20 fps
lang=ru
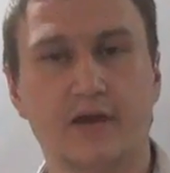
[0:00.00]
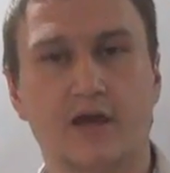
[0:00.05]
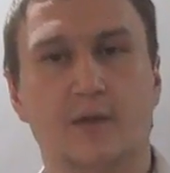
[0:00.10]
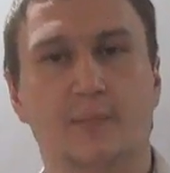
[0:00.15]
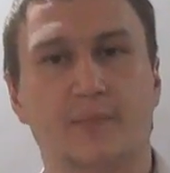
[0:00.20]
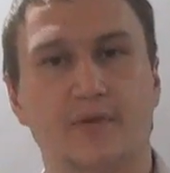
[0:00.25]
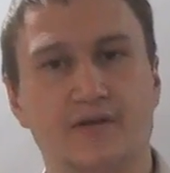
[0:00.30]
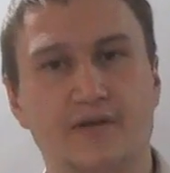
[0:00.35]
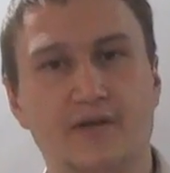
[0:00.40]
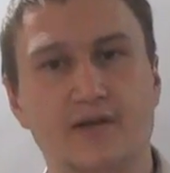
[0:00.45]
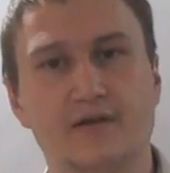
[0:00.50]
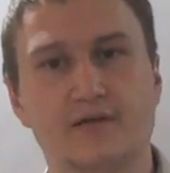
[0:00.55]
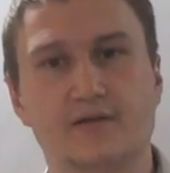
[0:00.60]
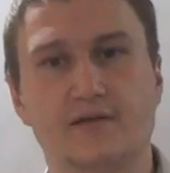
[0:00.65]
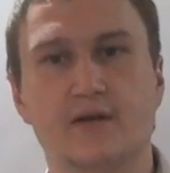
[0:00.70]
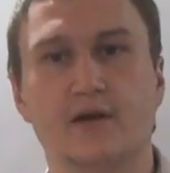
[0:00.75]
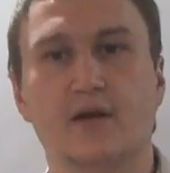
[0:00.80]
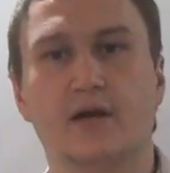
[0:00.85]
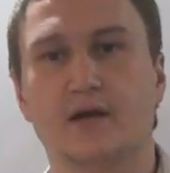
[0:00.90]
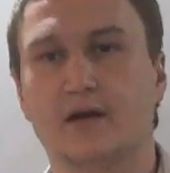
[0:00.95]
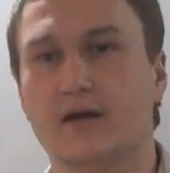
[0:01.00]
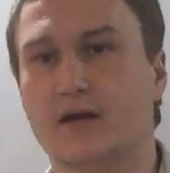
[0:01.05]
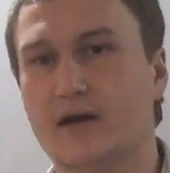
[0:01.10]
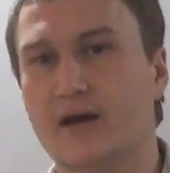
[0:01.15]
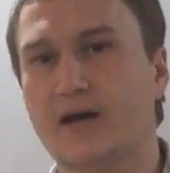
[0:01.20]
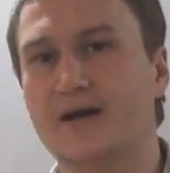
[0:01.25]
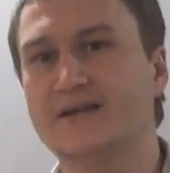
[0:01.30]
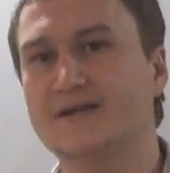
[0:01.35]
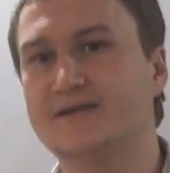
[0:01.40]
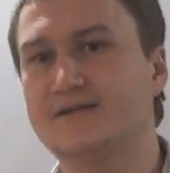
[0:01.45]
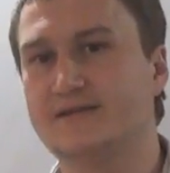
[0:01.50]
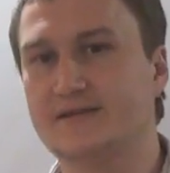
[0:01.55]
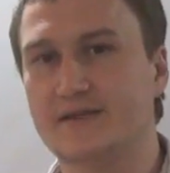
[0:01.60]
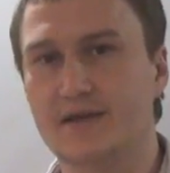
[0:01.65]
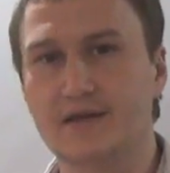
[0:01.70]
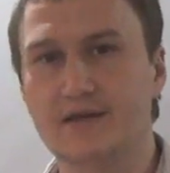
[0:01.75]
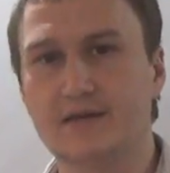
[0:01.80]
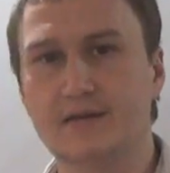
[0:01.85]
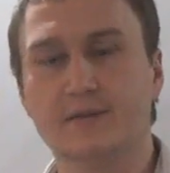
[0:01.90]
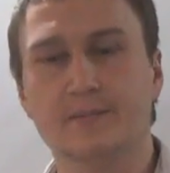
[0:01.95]
и определить, какая
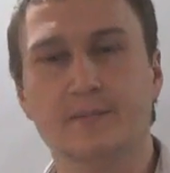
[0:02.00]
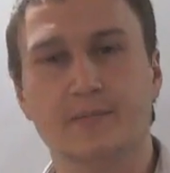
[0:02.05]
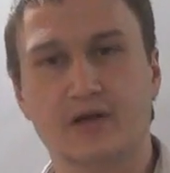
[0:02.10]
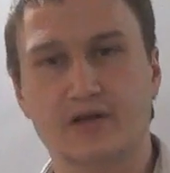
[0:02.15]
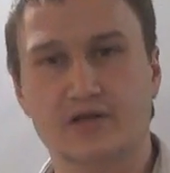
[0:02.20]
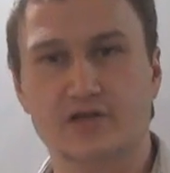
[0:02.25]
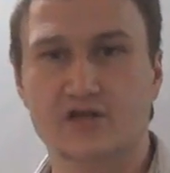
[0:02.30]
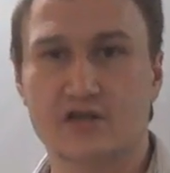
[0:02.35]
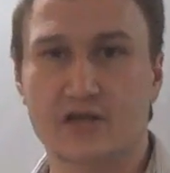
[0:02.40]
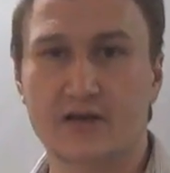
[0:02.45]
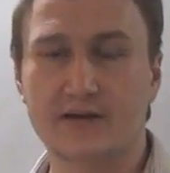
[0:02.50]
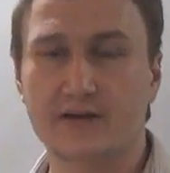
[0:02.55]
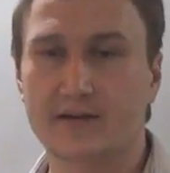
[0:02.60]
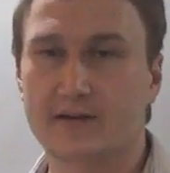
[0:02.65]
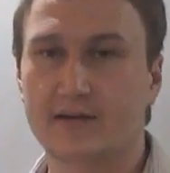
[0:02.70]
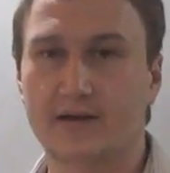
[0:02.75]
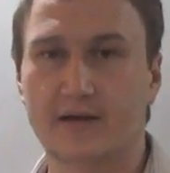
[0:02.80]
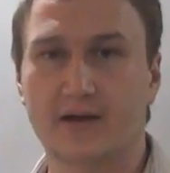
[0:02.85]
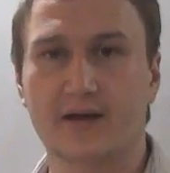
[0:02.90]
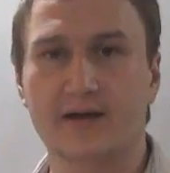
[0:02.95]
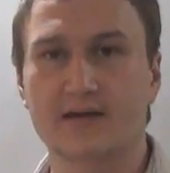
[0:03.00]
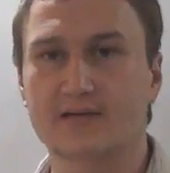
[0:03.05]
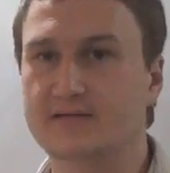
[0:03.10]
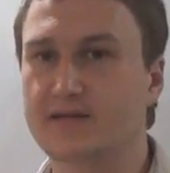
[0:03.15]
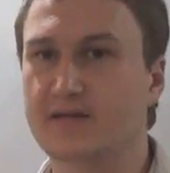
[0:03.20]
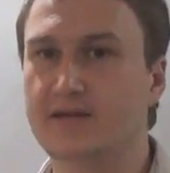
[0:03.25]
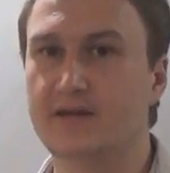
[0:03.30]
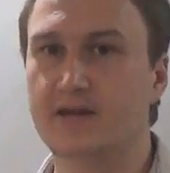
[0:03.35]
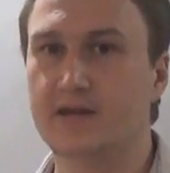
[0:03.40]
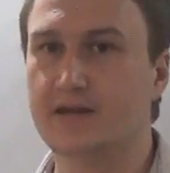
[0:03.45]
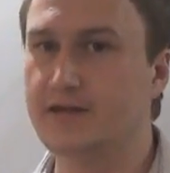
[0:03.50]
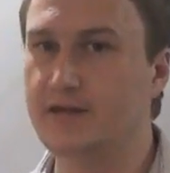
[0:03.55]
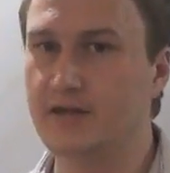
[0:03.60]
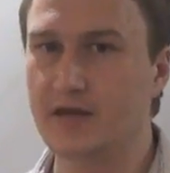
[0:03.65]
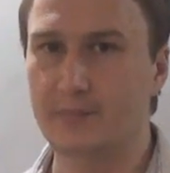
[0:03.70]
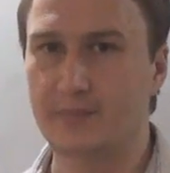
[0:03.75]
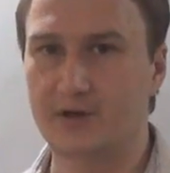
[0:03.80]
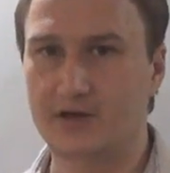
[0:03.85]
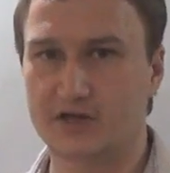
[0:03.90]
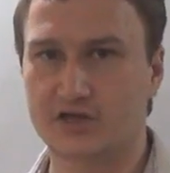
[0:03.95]
тень большая, какая тень
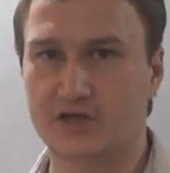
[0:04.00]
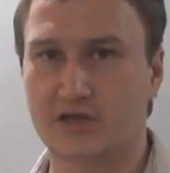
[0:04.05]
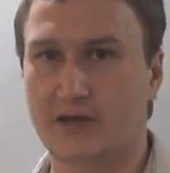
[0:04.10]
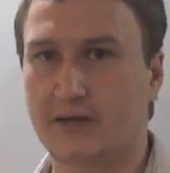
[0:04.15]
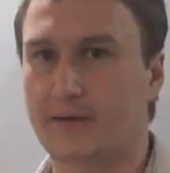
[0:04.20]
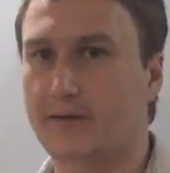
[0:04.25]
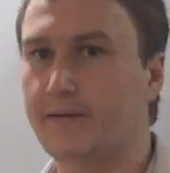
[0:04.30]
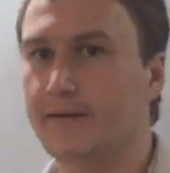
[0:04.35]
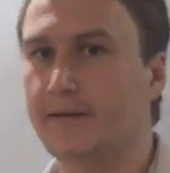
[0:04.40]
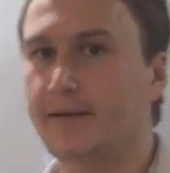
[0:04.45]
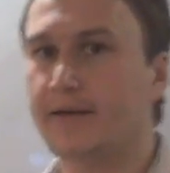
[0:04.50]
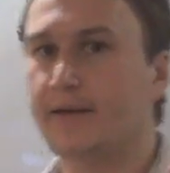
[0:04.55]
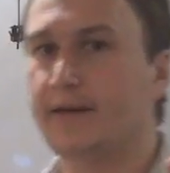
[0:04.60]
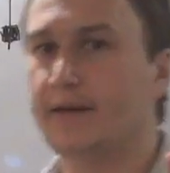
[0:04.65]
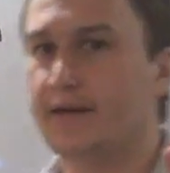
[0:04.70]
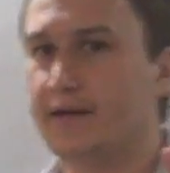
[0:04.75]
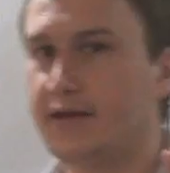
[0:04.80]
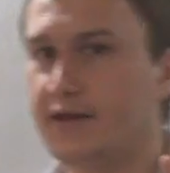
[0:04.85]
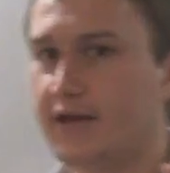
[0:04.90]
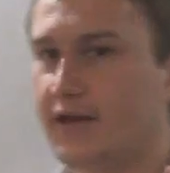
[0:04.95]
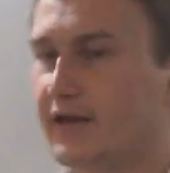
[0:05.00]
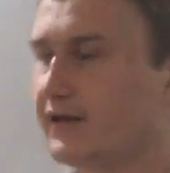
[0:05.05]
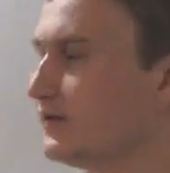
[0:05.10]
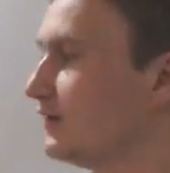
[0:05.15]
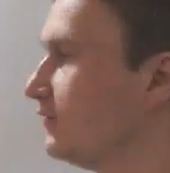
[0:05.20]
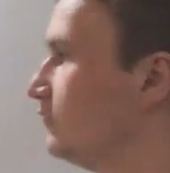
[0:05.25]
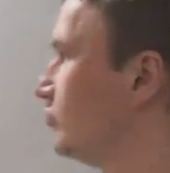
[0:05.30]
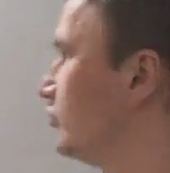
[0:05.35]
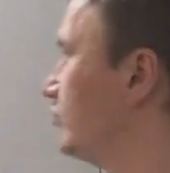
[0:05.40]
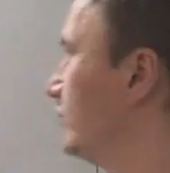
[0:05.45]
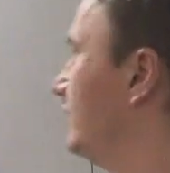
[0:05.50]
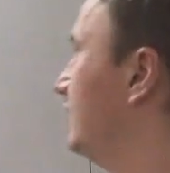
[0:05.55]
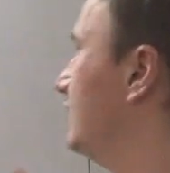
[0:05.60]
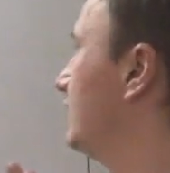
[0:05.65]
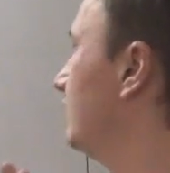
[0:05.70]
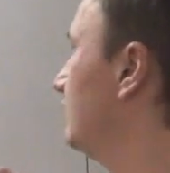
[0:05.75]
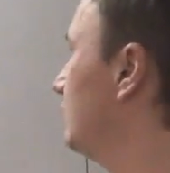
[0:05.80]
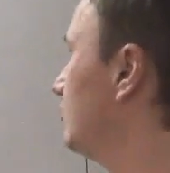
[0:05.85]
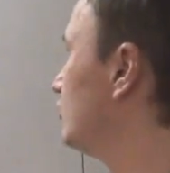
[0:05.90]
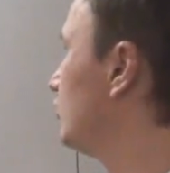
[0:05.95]
небольшая. Это нужно для
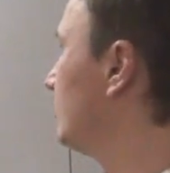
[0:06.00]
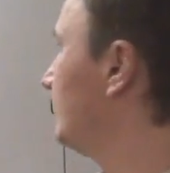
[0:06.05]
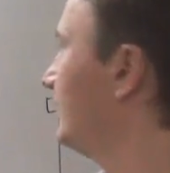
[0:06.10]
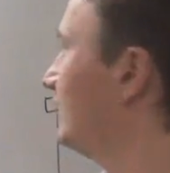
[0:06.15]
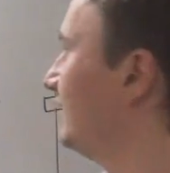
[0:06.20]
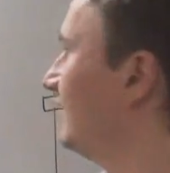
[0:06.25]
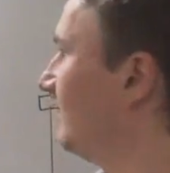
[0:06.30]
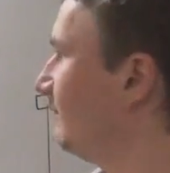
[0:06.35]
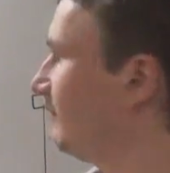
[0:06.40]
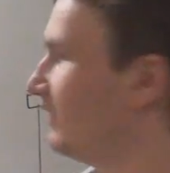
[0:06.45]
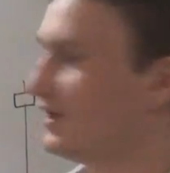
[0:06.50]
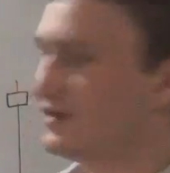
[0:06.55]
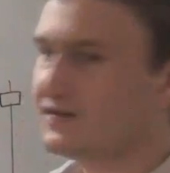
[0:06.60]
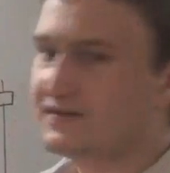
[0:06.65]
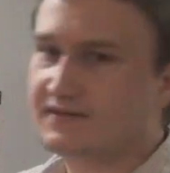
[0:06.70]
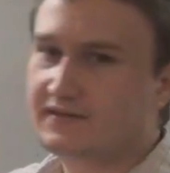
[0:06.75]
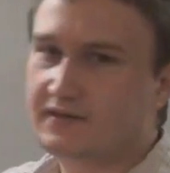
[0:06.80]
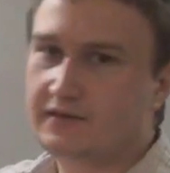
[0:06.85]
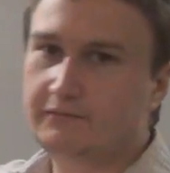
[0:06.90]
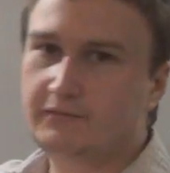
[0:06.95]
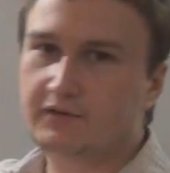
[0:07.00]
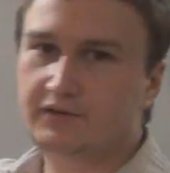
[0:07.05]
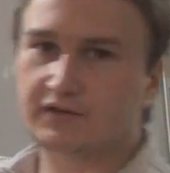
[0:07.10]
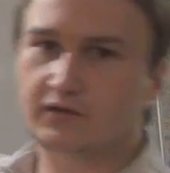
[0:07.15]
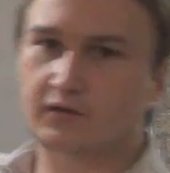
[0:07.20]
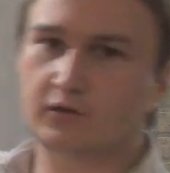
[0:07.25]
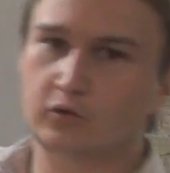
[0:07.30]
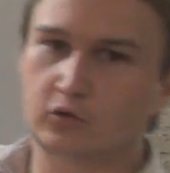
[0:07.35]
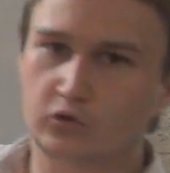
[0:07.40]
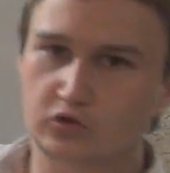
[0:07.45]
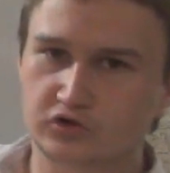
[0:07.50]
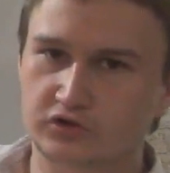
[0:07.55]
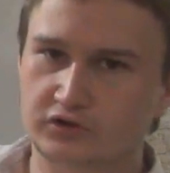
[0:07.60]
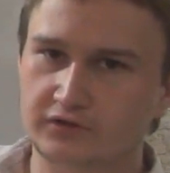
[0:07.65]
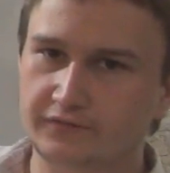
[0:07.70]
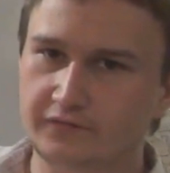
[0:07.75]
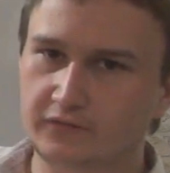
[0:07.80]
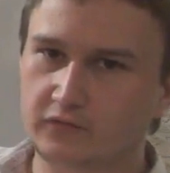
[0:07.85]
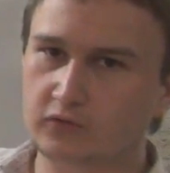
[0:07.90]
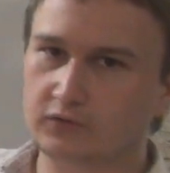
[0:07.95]
того, чтобы нам отсеивать
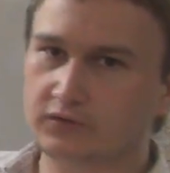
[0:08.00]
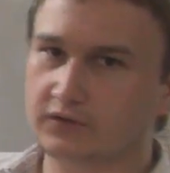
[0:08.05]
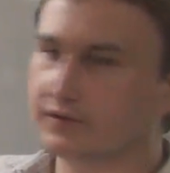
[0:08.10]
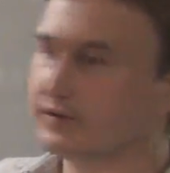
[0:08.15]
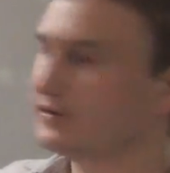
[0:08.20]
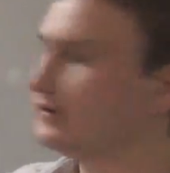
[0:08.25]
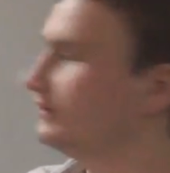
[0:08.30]
ложные входы.